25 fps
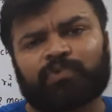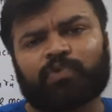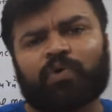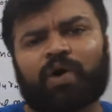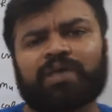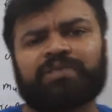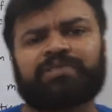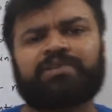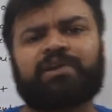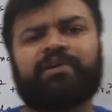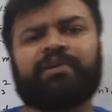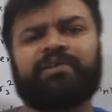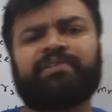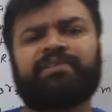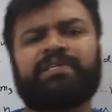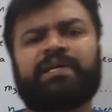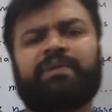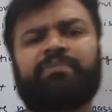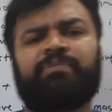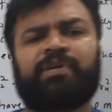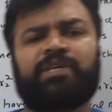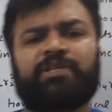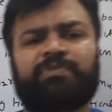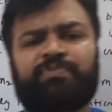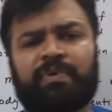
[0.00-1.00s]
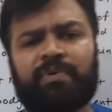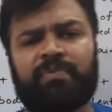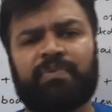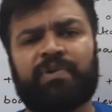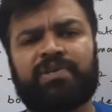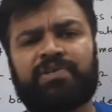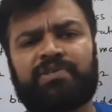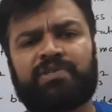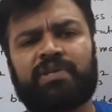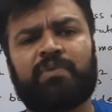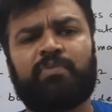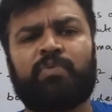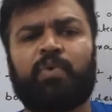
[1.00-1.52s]
तो आज का कंसेप्ट किस पर
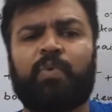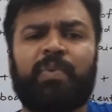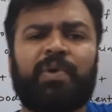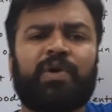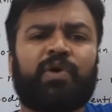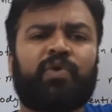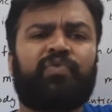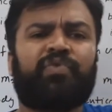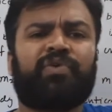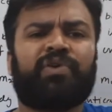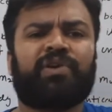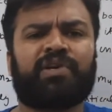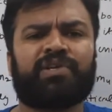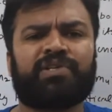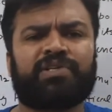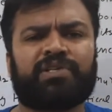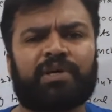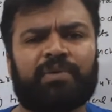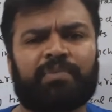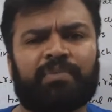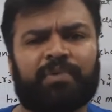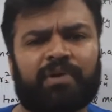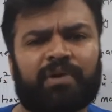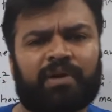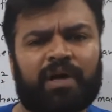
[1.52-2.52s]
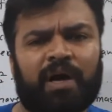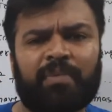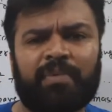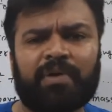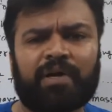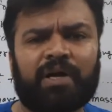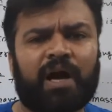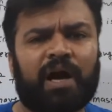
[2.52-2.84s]
बेस्ड था मोमेंट ऑफ इनर्शिया पर अभी